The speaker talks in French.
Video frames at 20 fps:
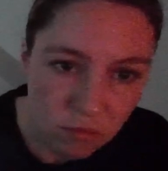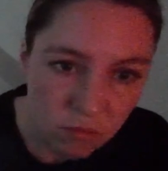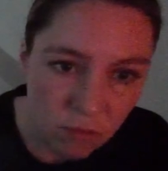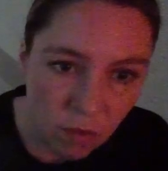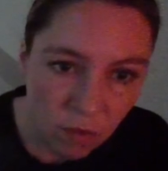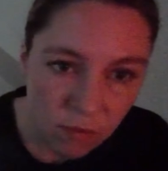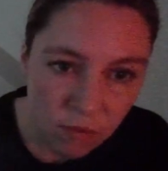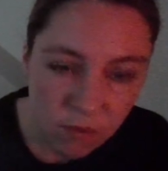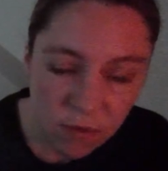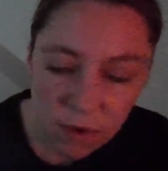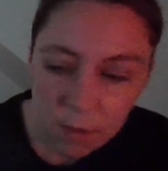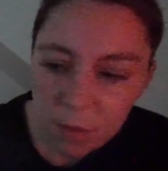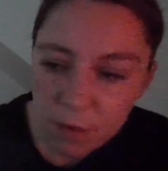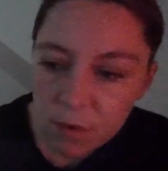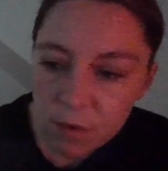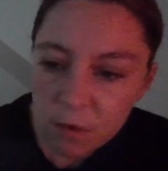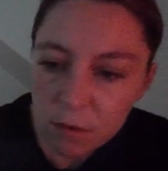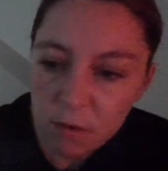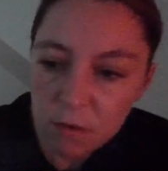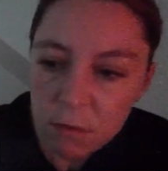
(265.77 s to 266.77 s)
On fout un
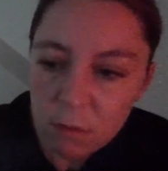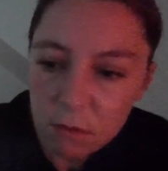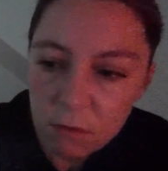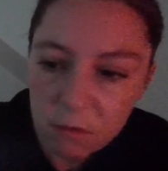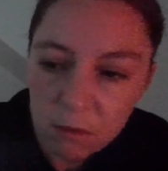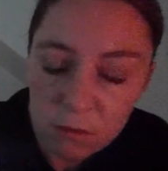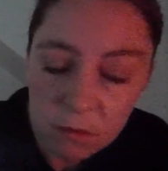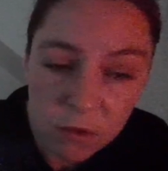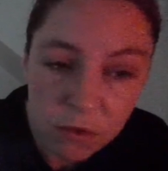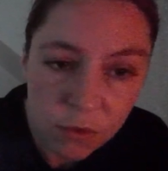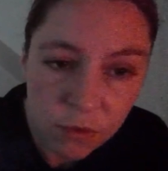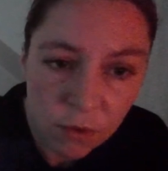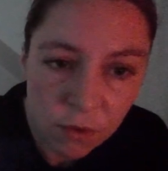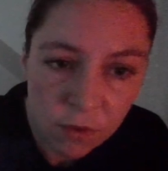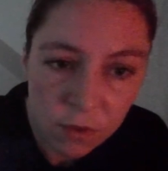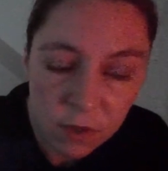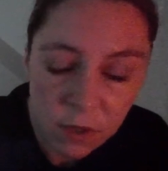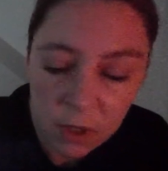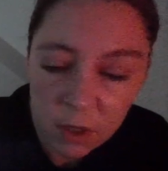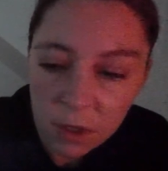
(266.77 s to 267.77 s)
peu. Je suis
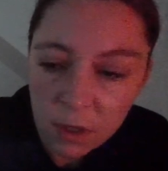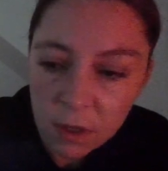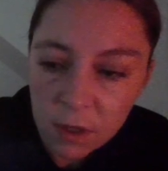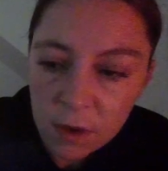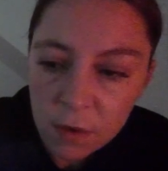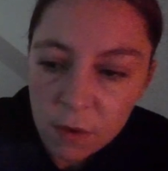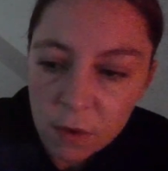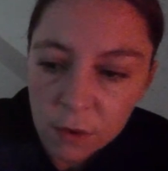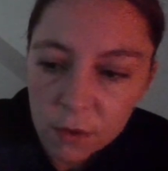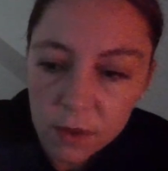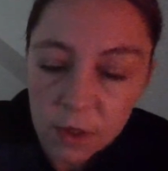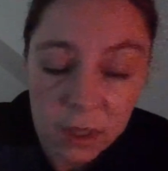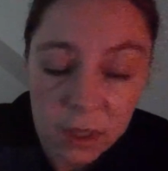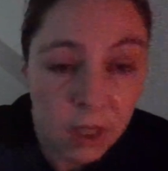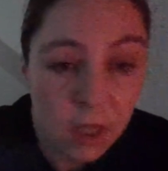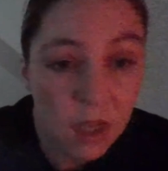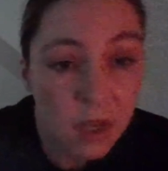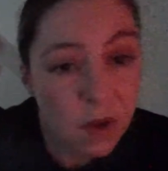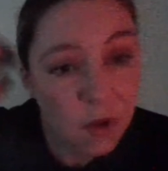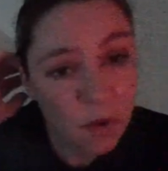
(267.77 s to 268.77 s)
en CDD ou en
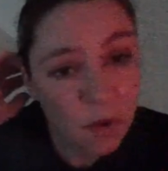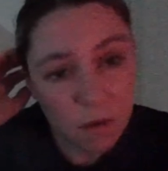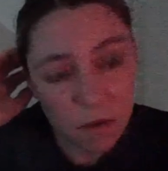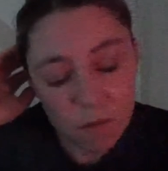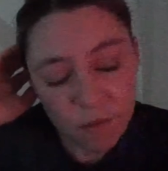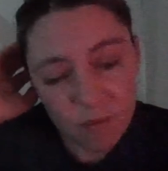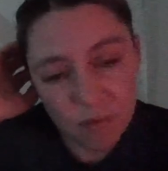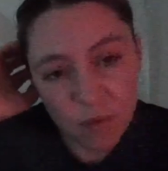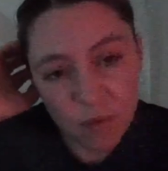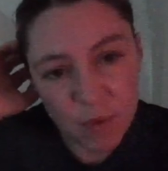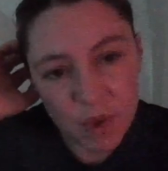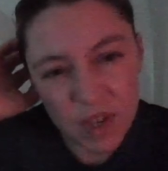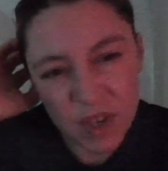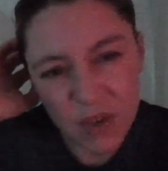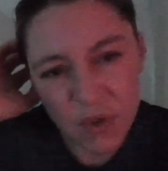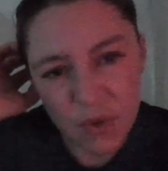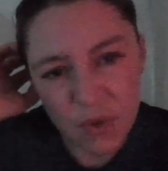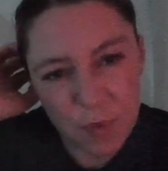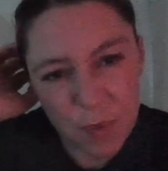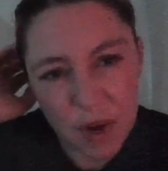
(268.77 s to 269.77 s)
CDI. Euh, pour moi,
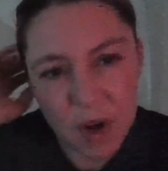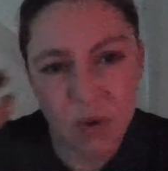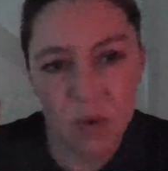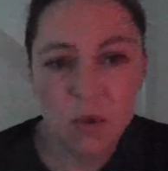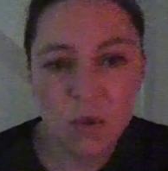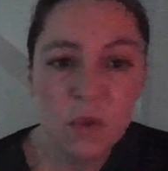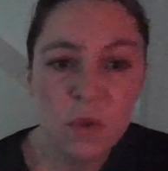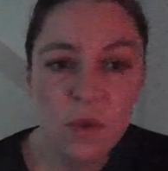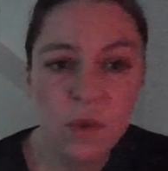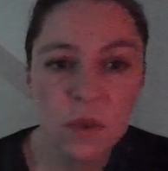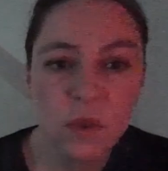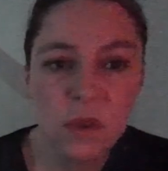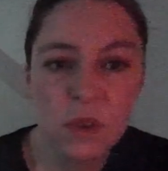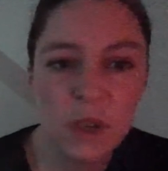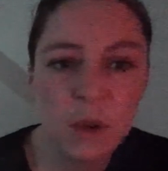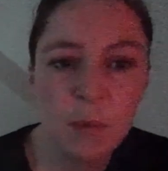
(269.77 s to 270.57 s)
ça change pas grand chose.